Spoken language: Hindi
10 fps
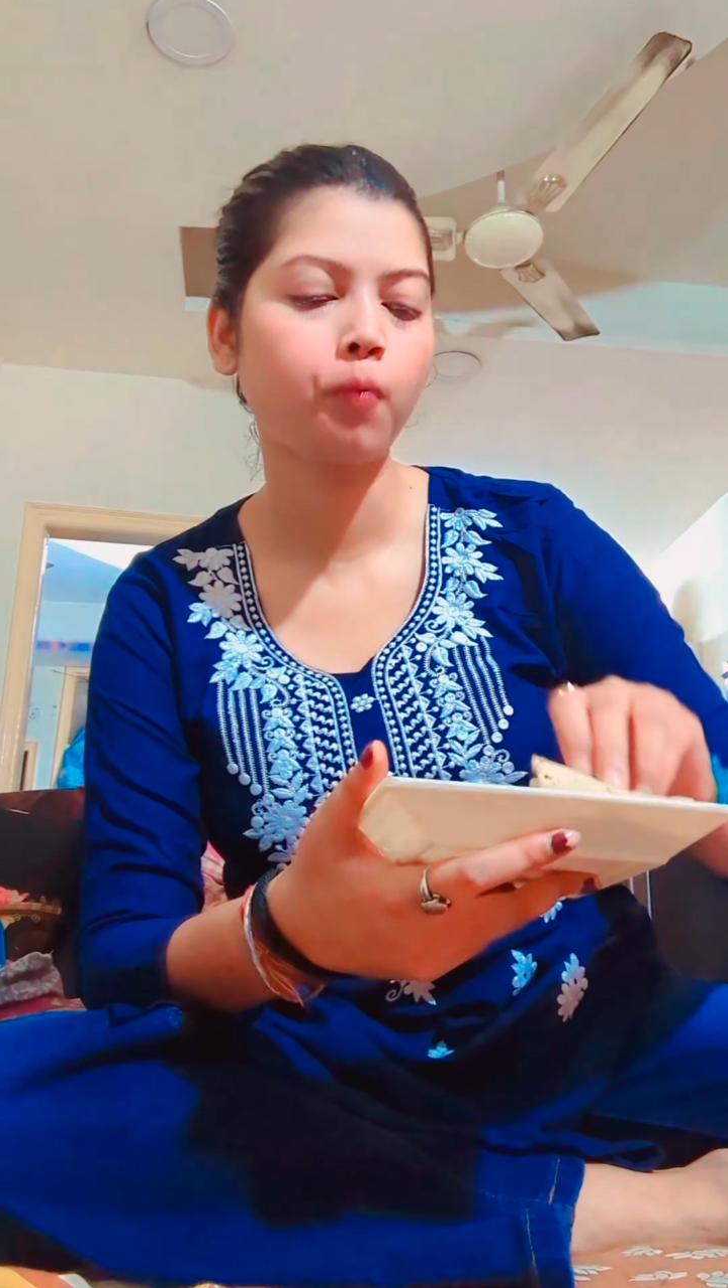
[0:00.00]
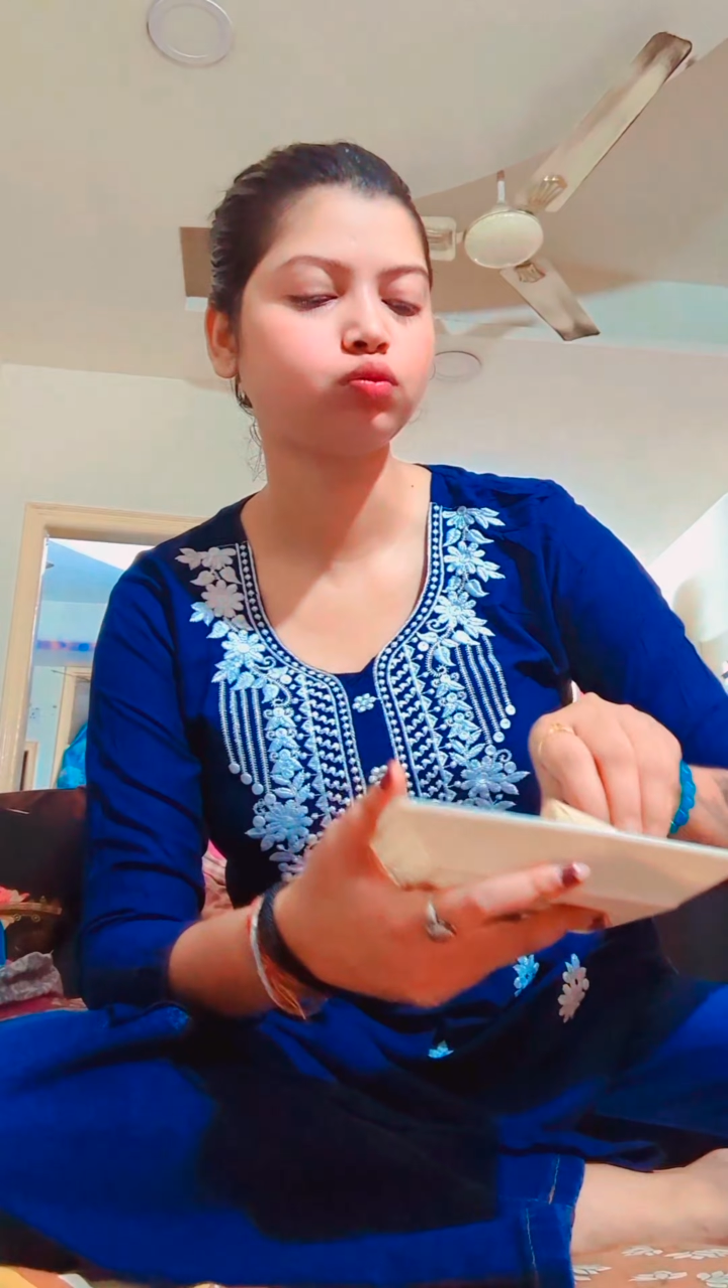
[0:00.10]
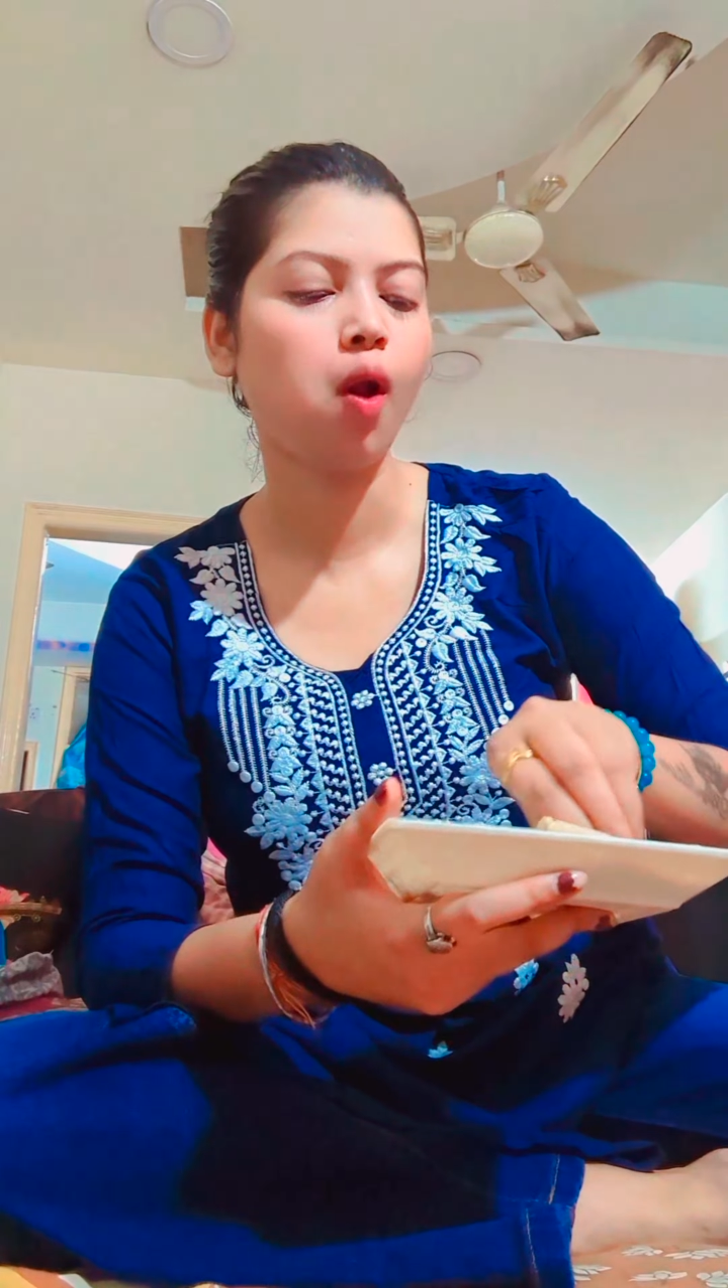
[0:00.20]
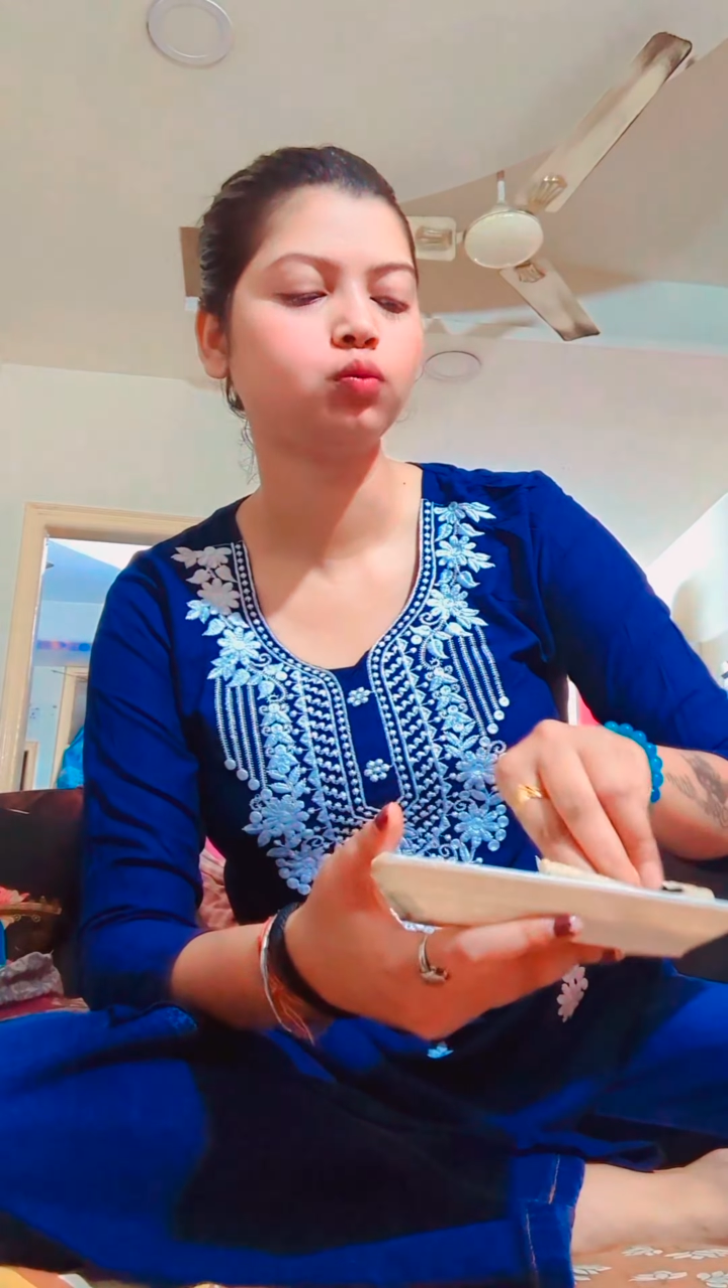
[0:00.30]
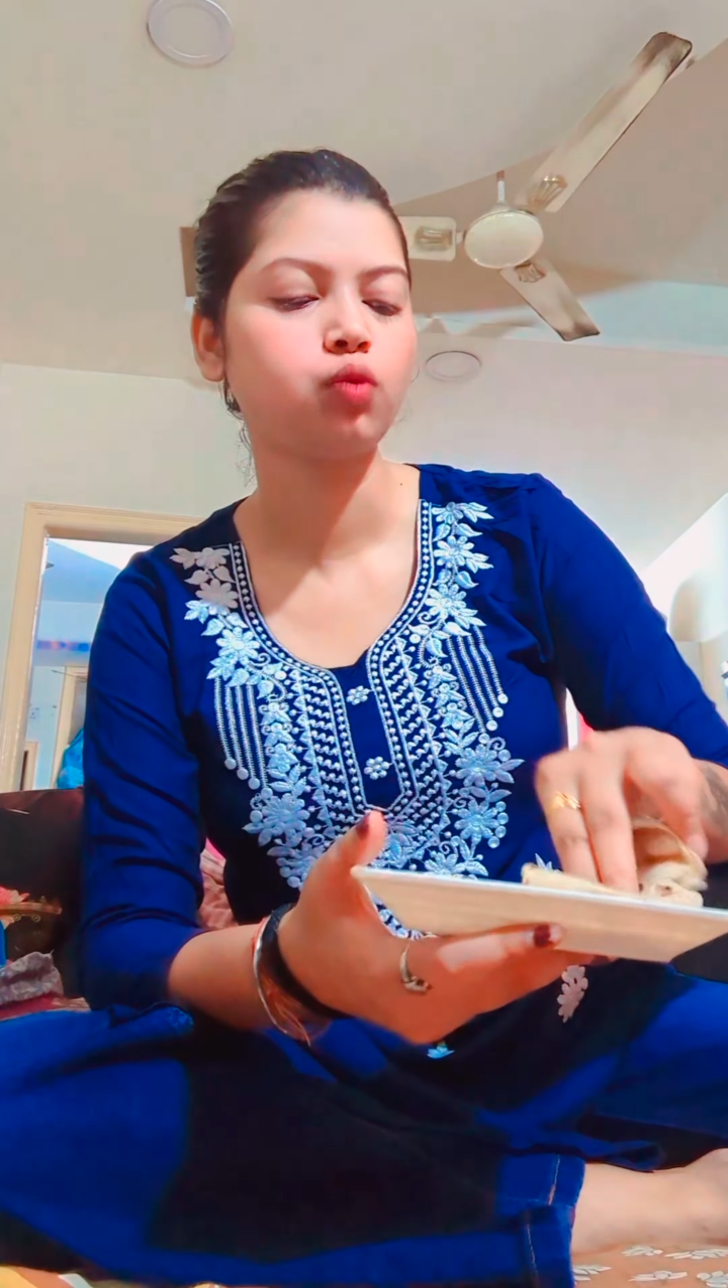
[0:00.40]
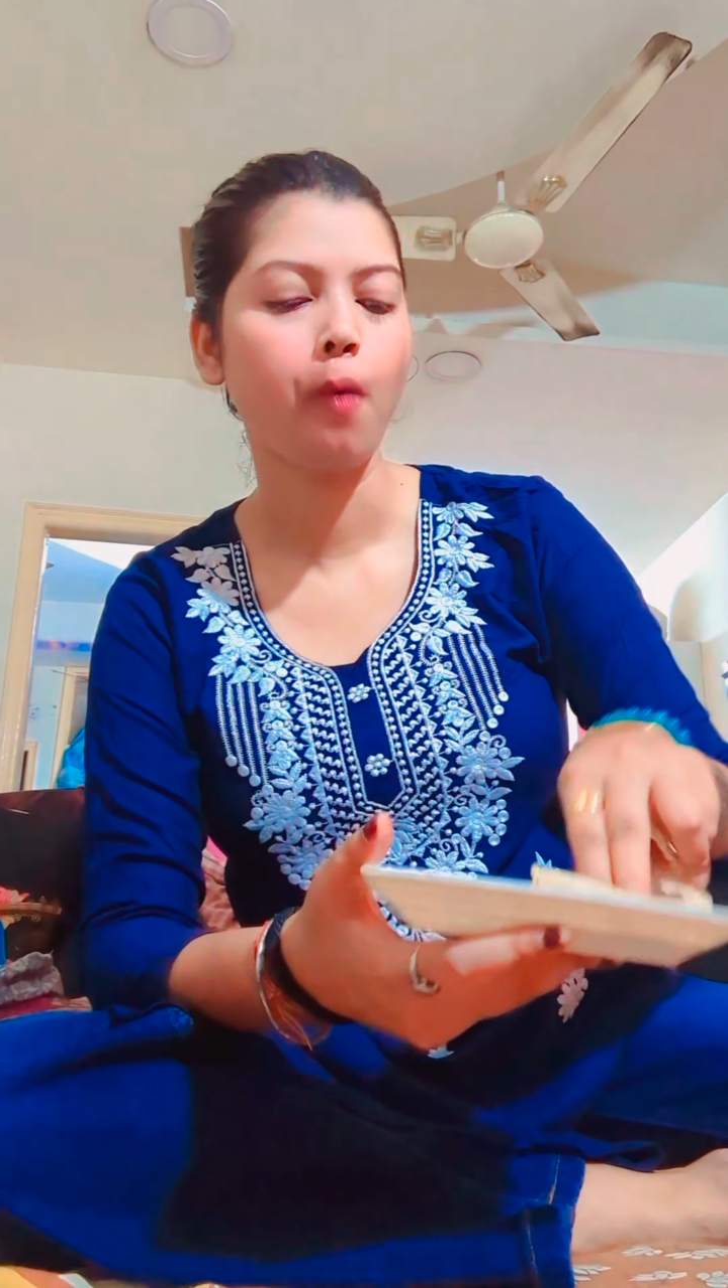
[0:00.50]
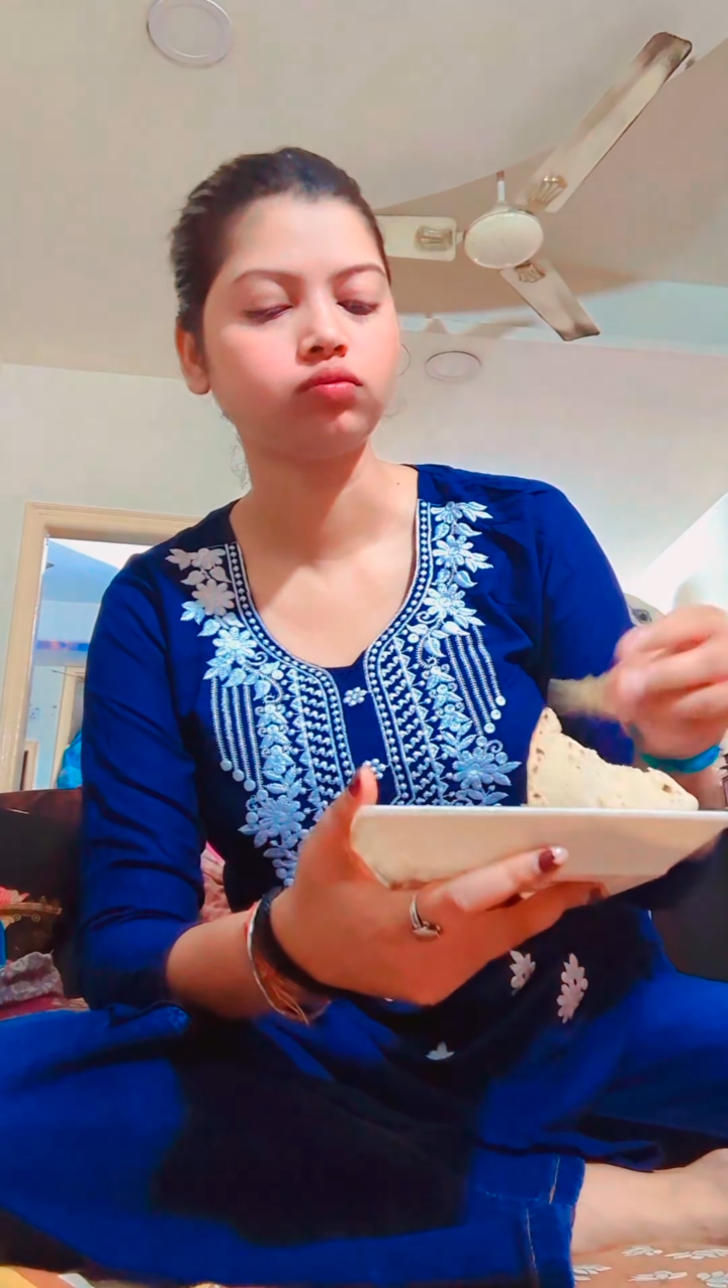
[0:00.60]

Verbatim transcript: इच्छा तो नहीं